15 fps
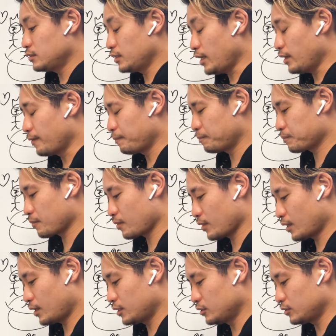ね、
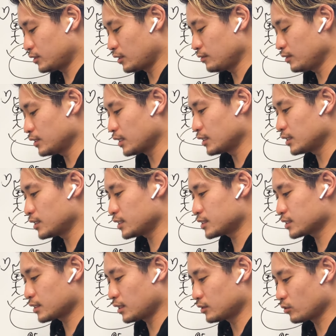言ったのは何でで
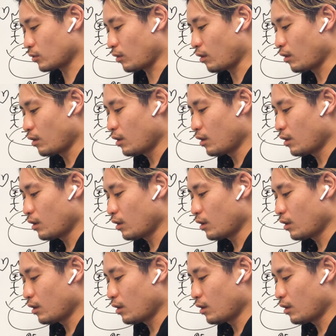すかと。